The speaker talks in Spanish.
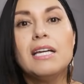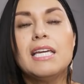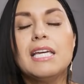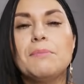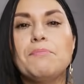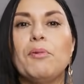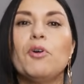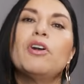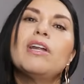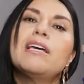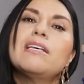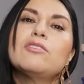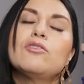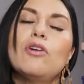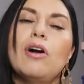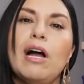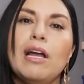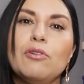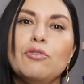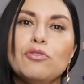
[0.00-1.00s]
y por
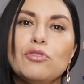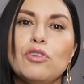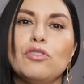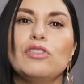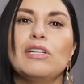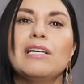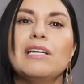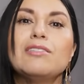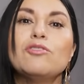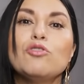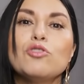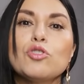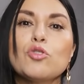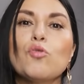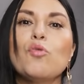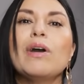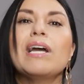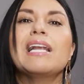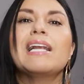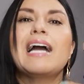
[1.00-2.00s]
eso a nosotras nos
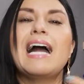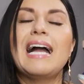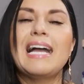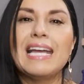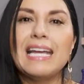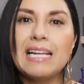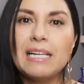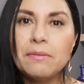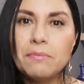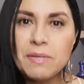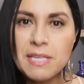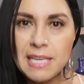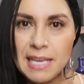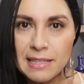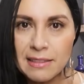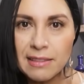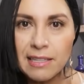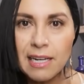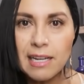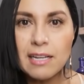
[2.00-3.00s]
cuelga el
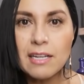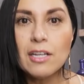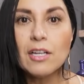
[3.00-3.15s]
vientre